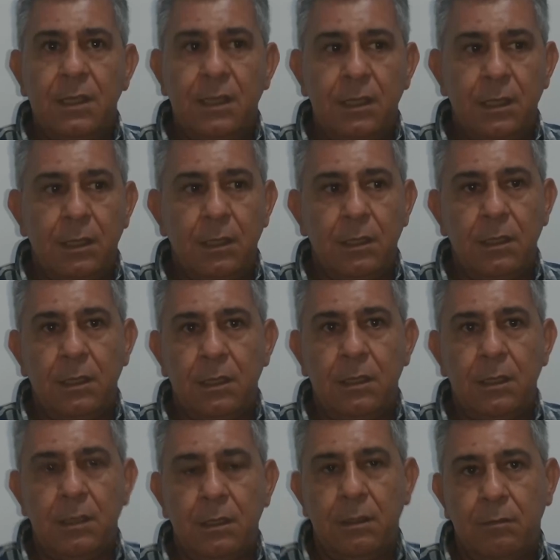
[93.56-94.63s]
y,
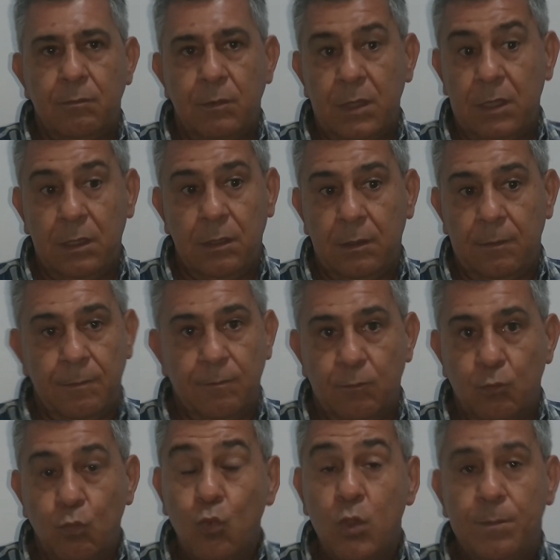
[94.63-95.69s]

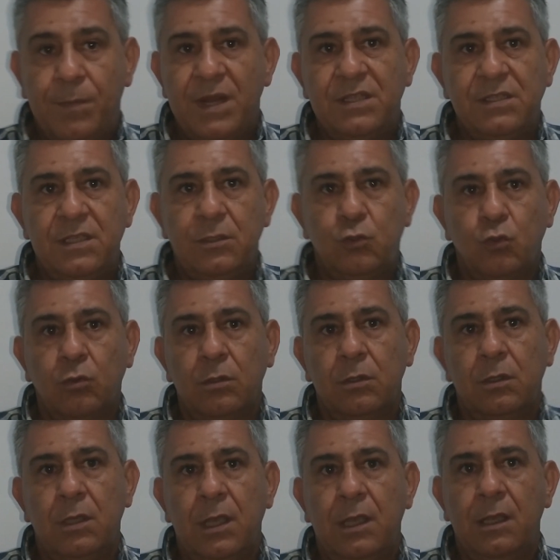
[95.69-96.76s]
muy
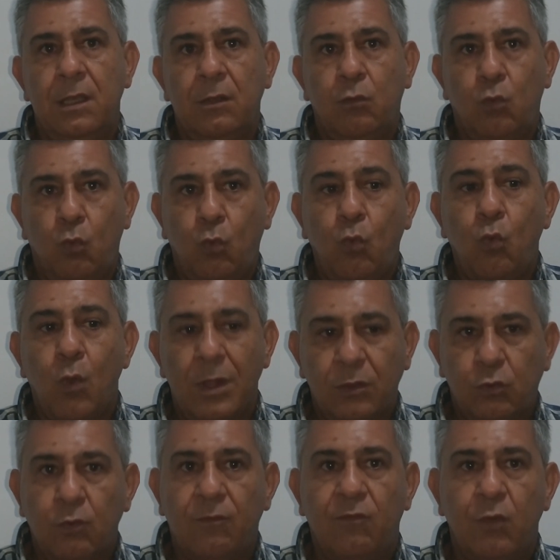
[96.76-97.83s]
preciso eh,
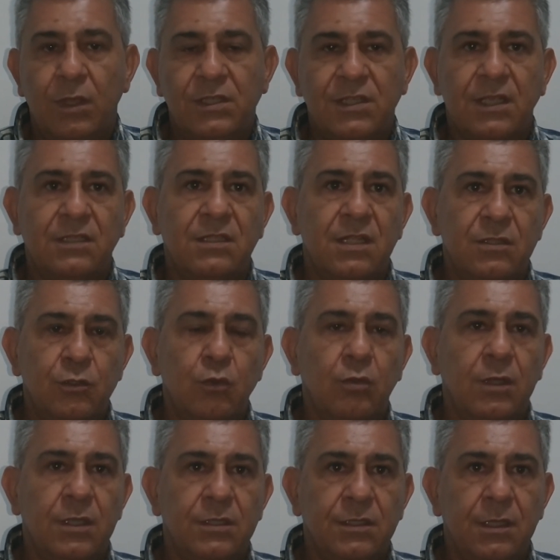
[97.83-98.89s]
cuánto fue esa
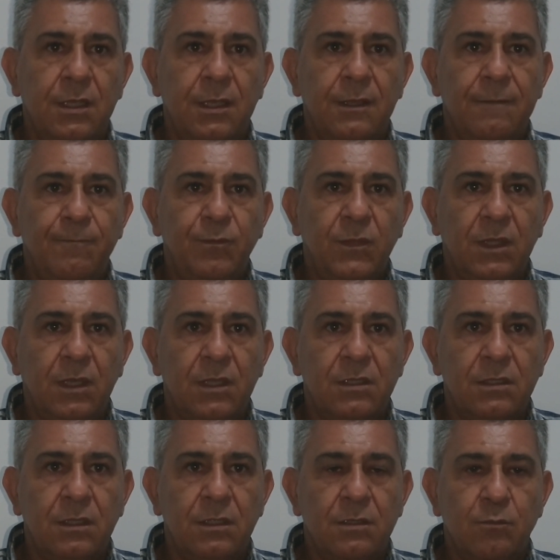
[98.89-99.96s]
extensión que se, que
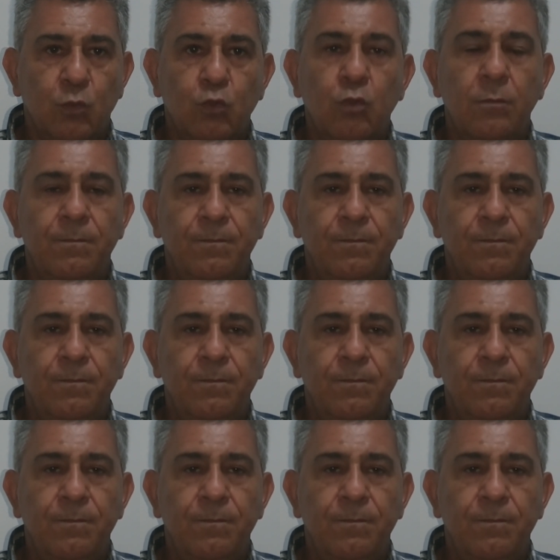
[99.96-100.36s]
se desmontó.